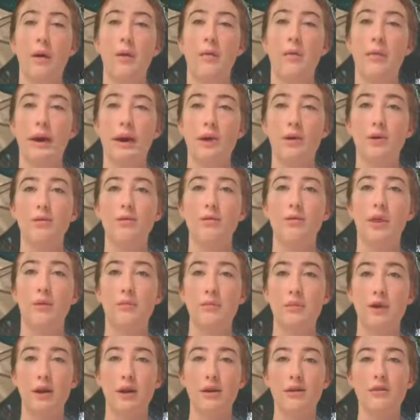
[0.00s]
pero
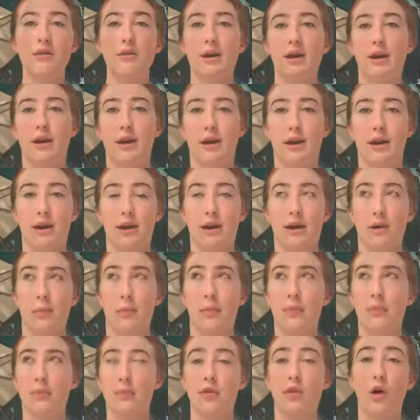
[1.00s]
también eh,
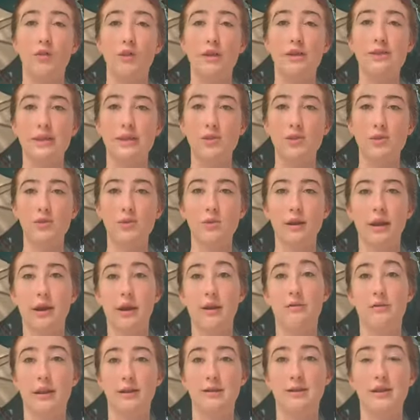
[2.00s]
dónde estás tú en
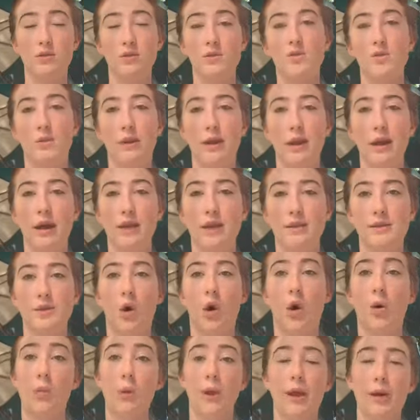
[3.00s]
referencia a tus familiares
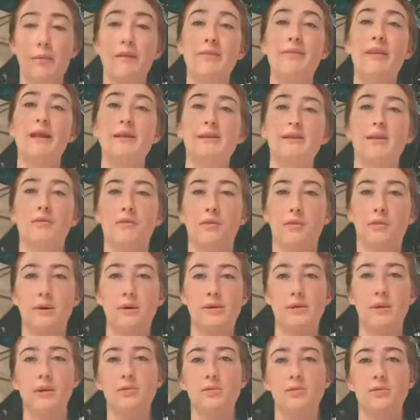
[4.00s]
o poder mandar esta
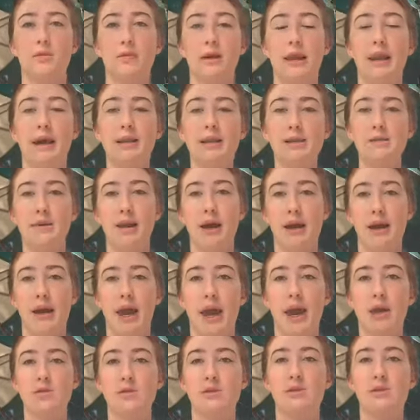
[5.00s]
información a tus familiares para
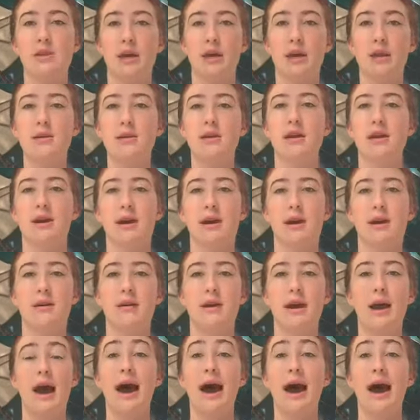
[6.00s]
que ellos estén eh,